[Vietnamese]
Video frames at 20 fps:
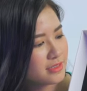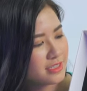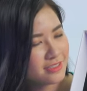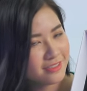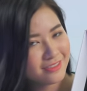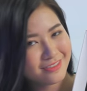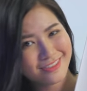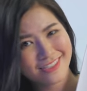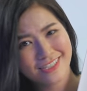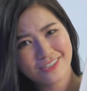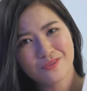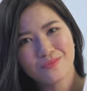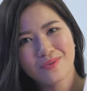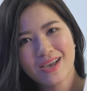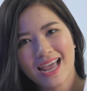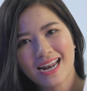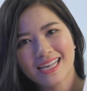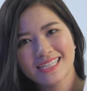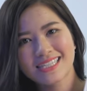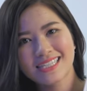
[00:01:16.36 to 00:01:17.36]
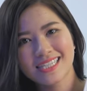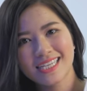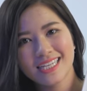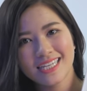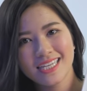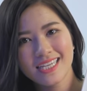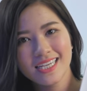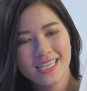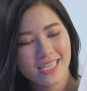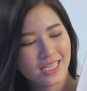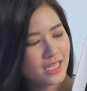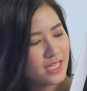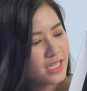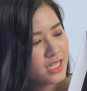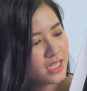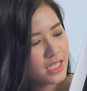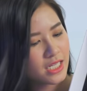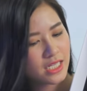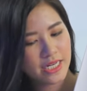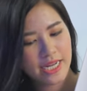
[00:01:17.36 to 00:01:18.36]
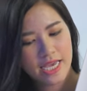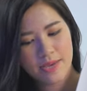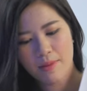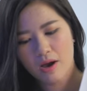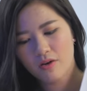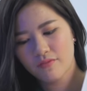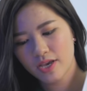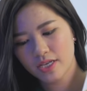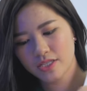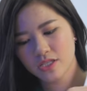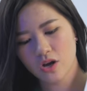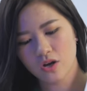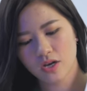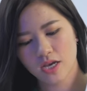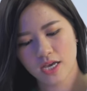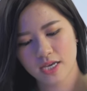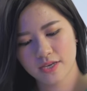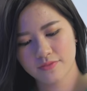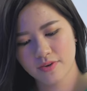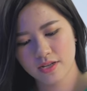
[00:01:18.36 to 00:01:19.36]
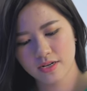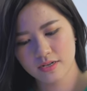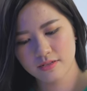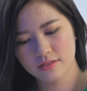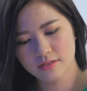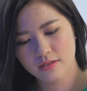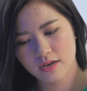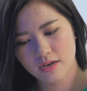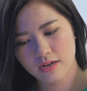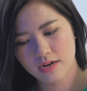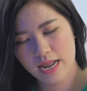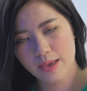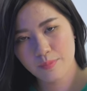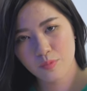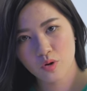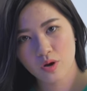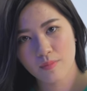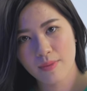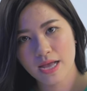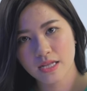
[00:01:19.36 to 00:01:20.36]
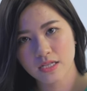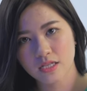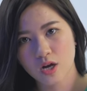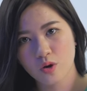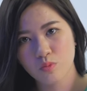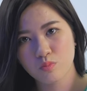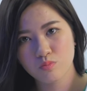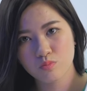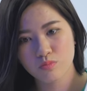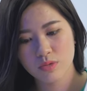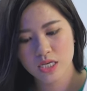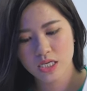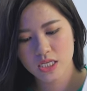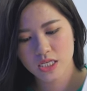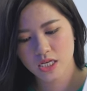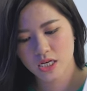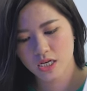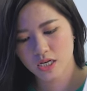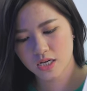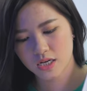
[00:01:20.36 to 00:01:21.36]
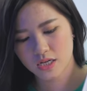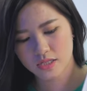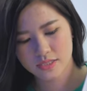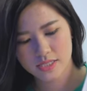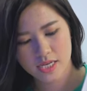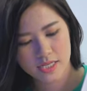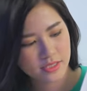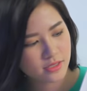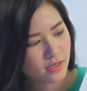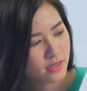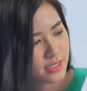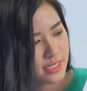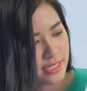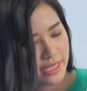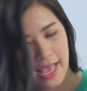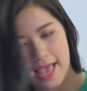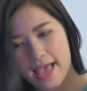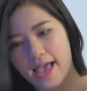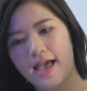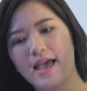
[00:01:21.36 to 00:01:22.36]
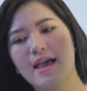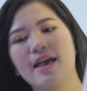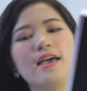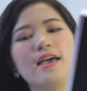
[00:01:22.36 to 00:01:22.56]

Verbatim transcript: nhìn cũng khá là xịn ý. Thì để bảo vệ cho cái phần lap của các bạn không bị xây xước gì cả.